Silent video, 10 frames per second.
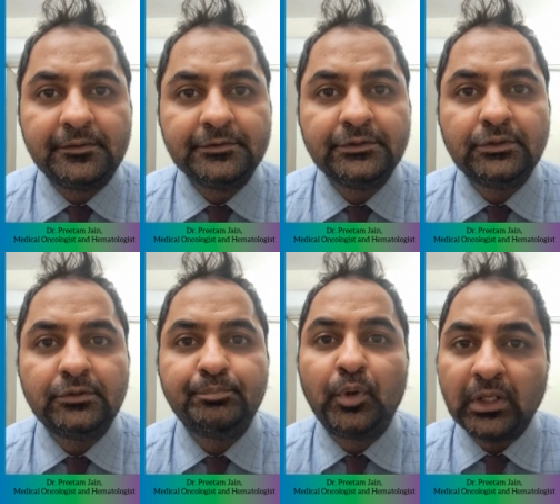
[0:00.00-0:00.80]
यू नो
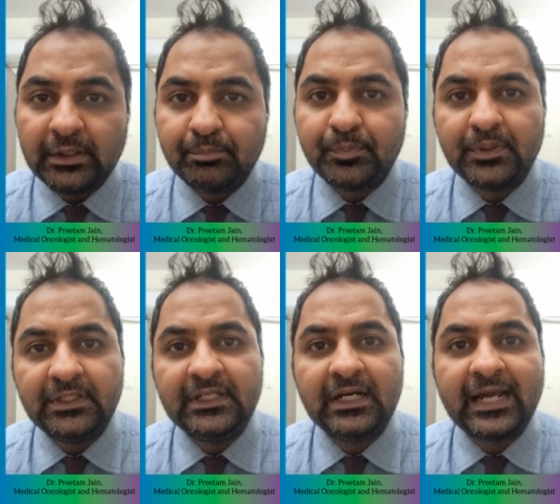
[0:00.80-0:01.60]
पॉलिप
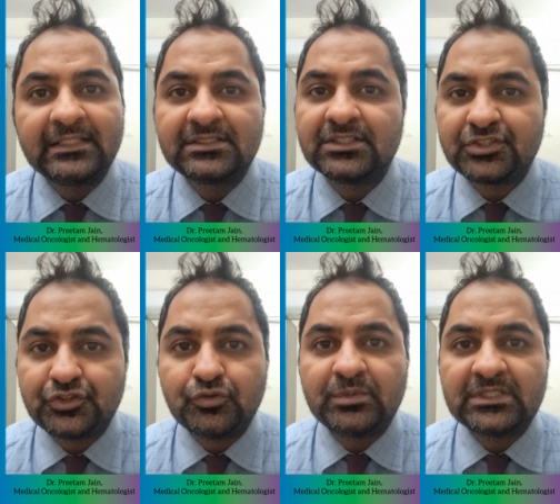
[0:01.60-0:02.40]
या कैंसरस
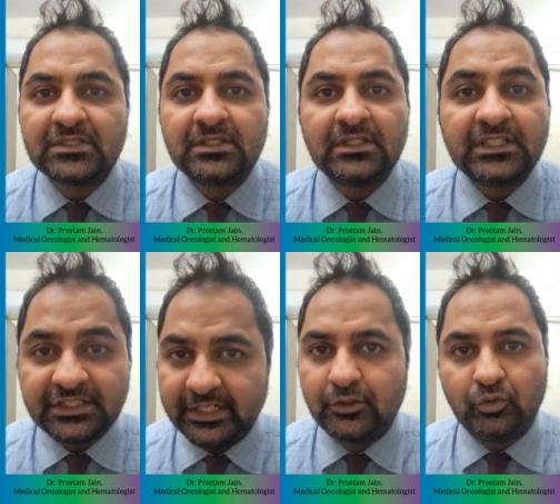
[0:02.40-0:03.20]
ट्यूमर
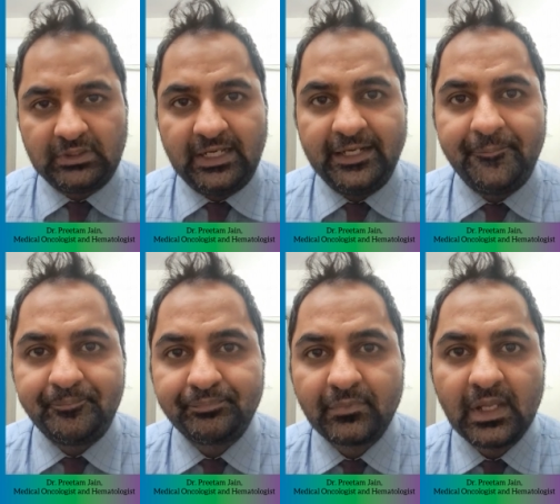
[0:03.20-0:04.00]
डिटेक्ट होता है
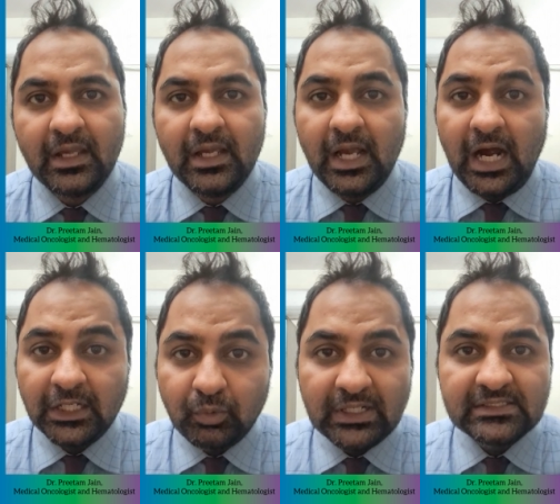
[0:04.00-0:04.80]

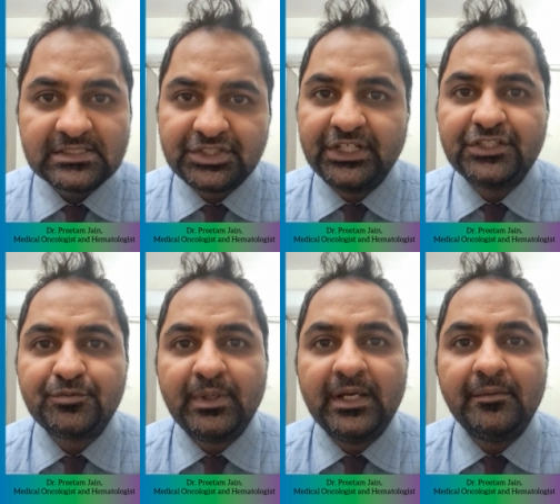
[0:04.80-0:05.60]
एडवांस स्टेज
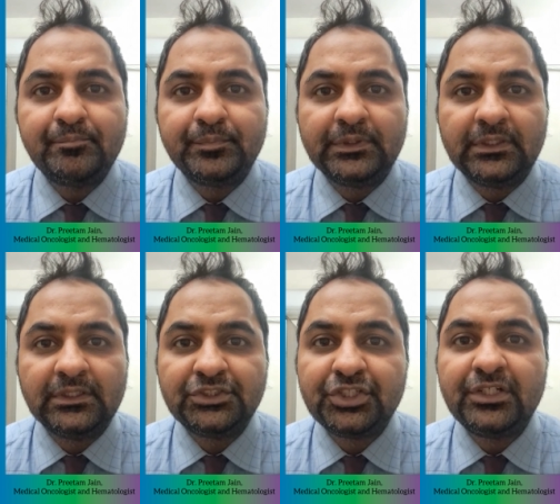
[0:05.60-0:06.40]
में
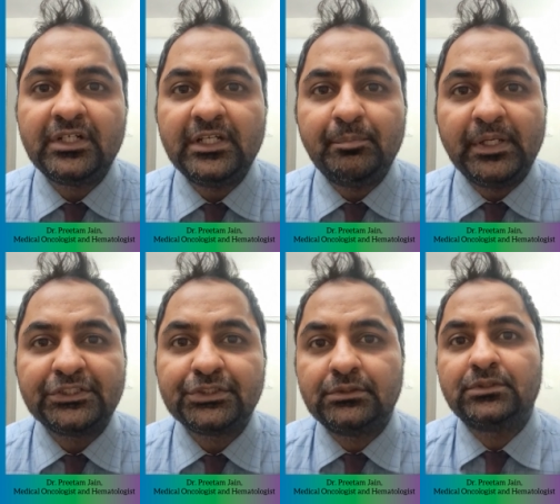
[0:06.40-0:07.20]
जनरली
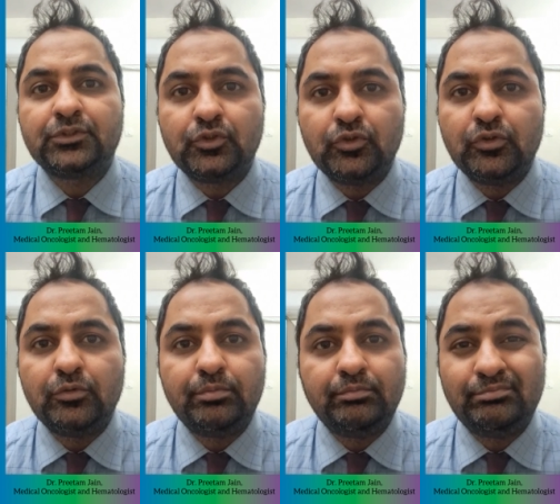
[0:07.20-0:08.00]
पेशेंट्स को
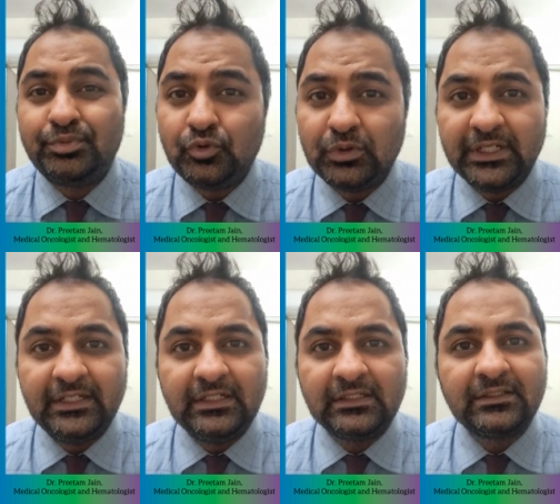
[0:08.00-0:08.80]
भूख
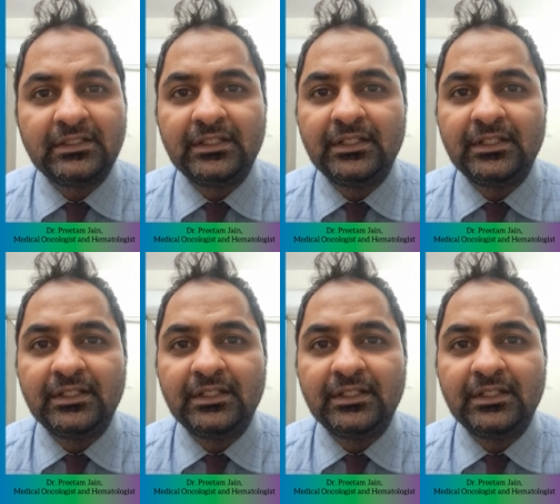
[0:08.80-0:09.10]
नहीं लगती